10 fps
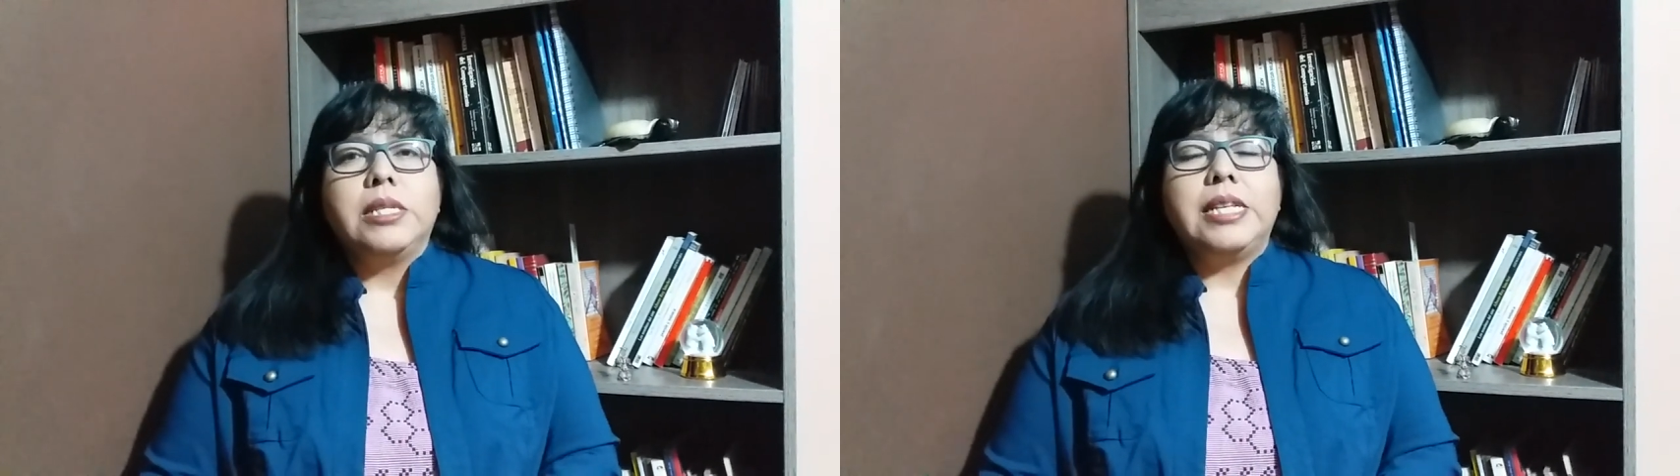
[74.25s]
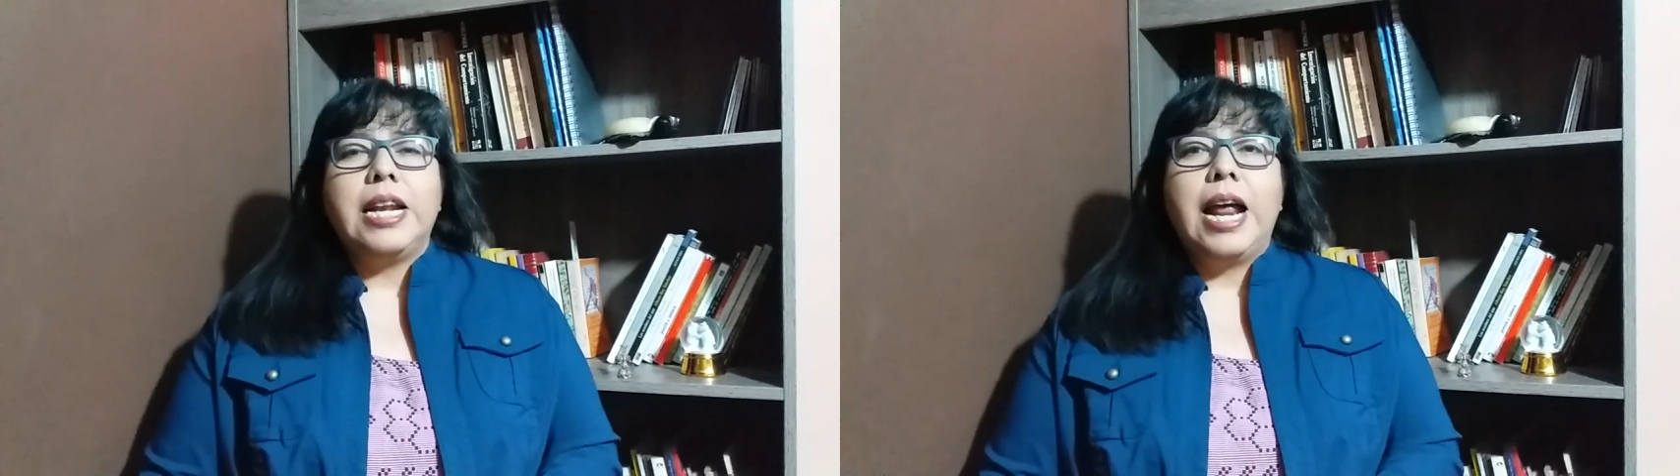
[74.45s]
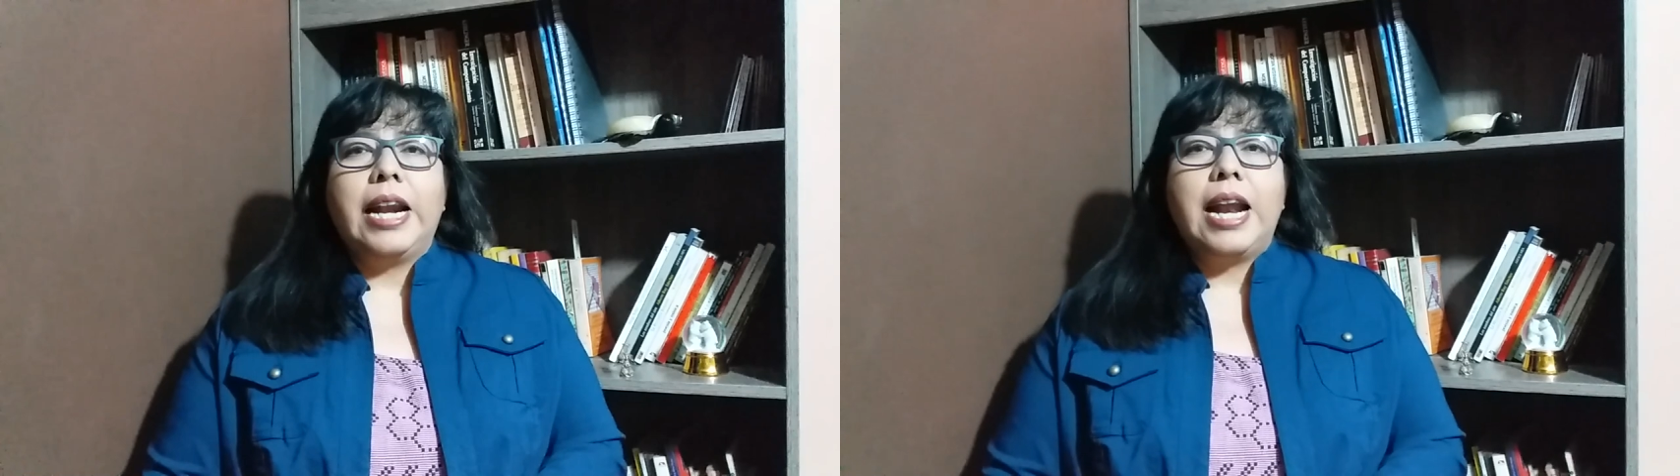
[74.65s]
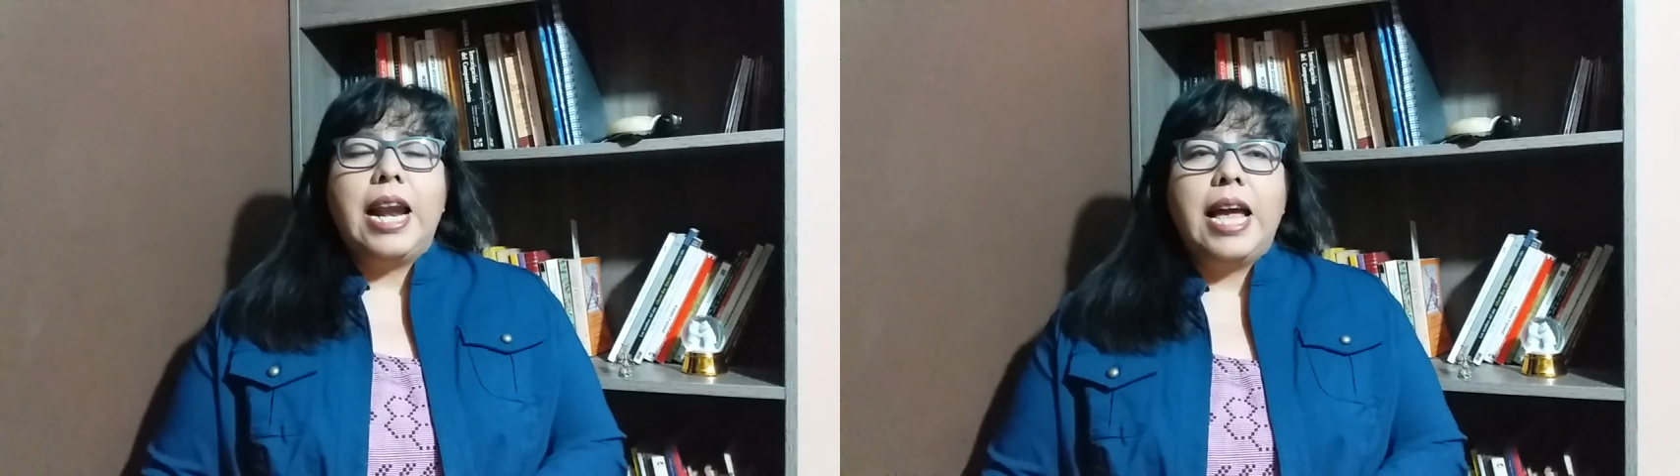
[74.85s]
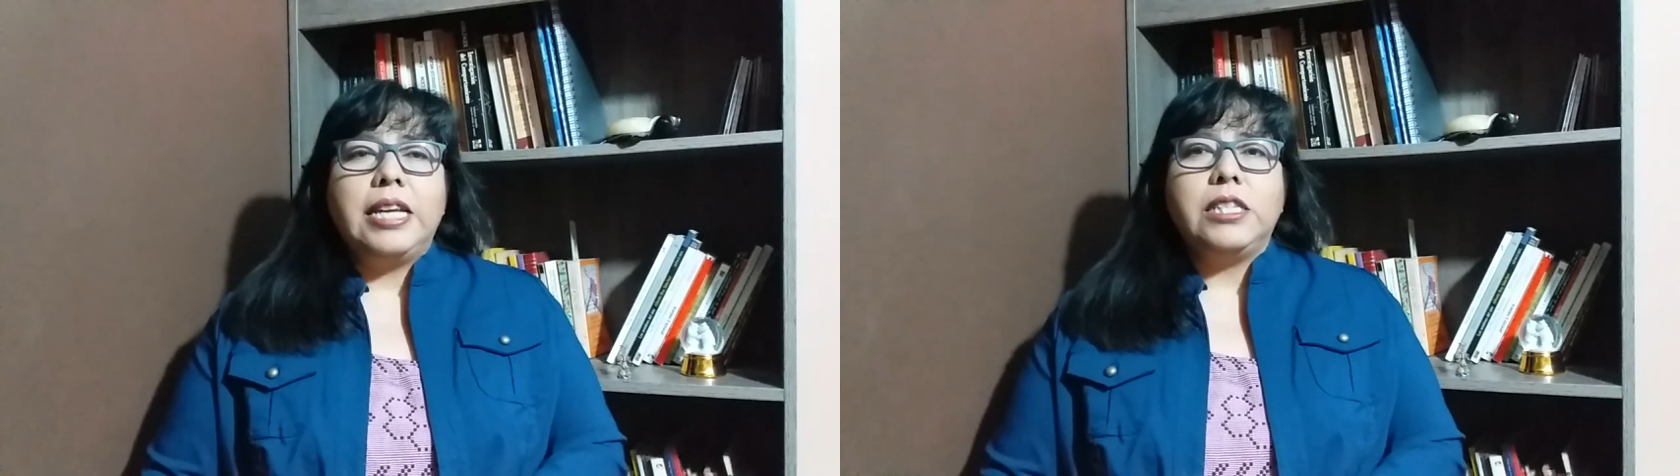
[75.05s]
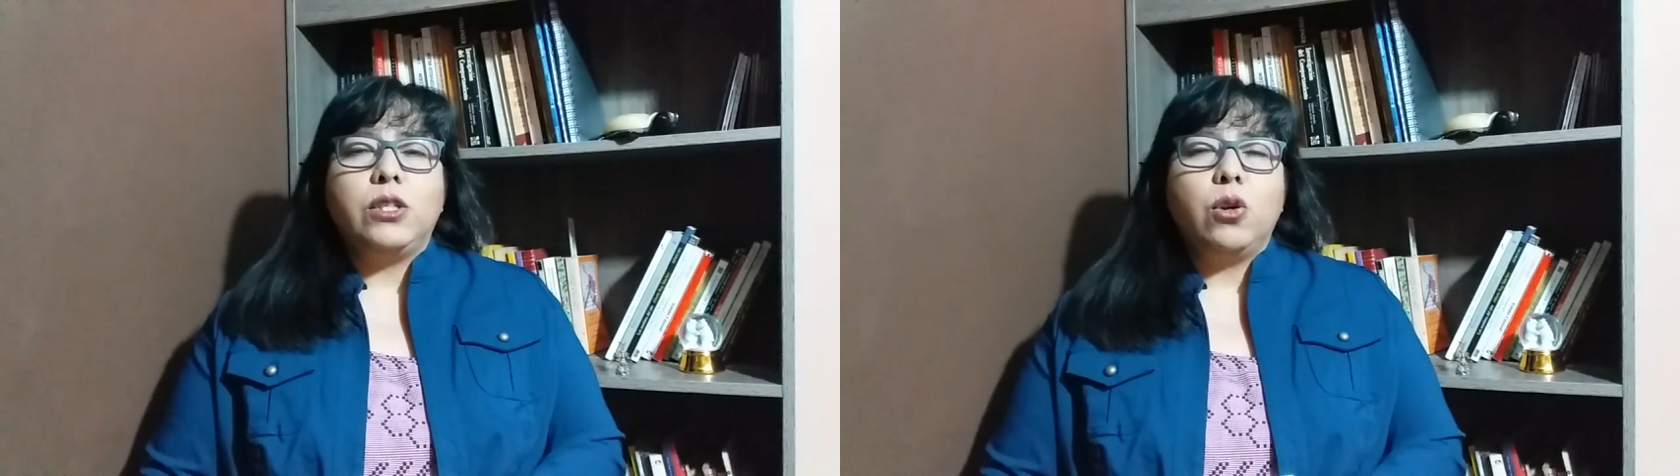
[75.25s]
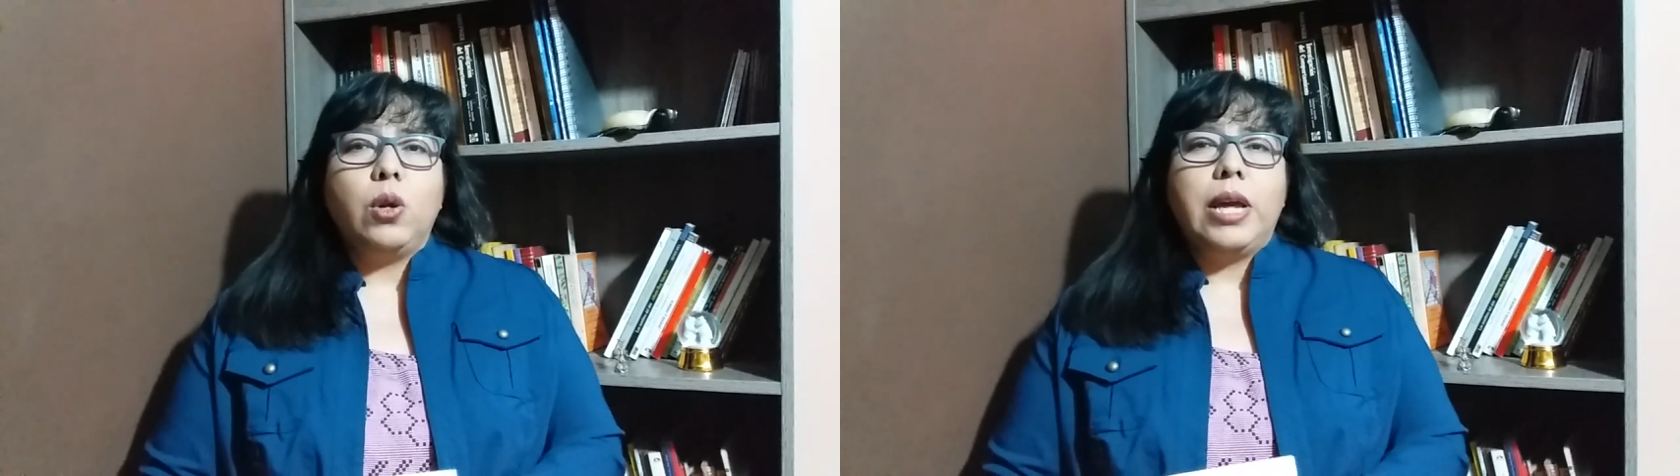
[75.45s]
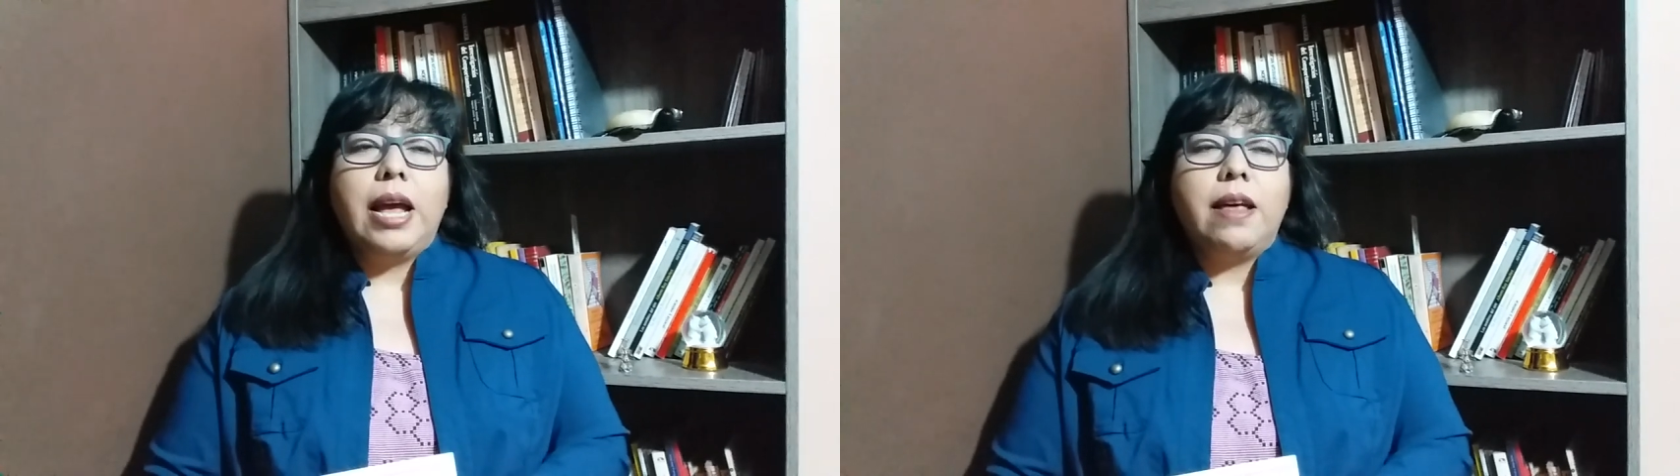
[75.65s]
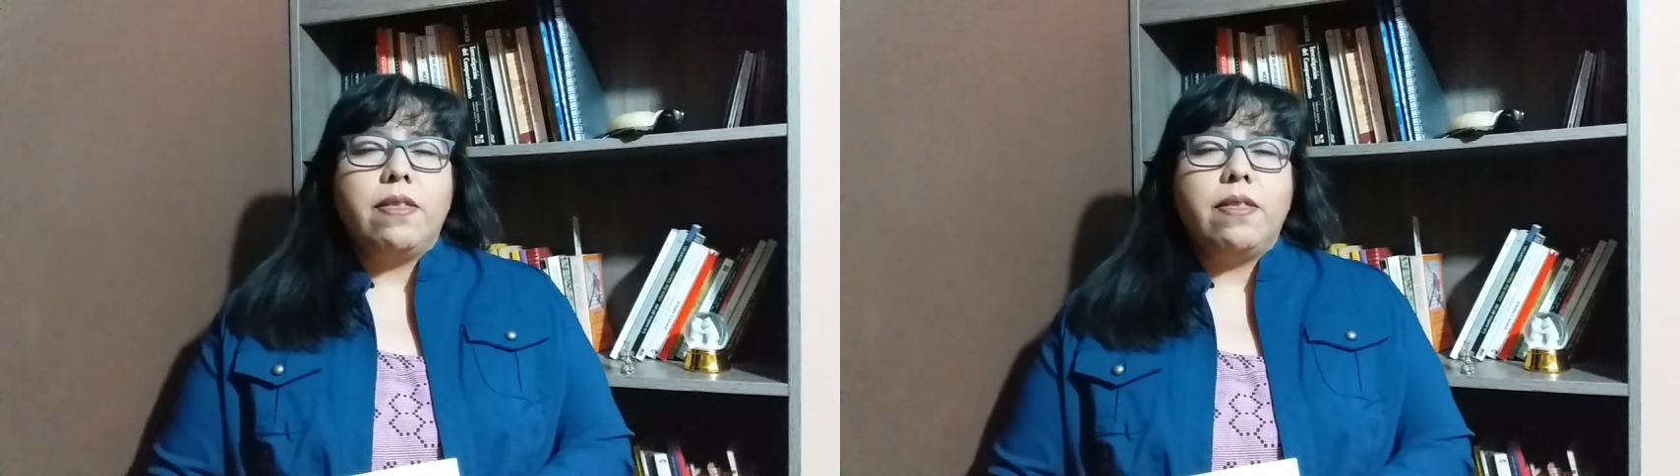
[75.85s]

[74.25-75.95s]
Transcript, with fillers: se narra la historia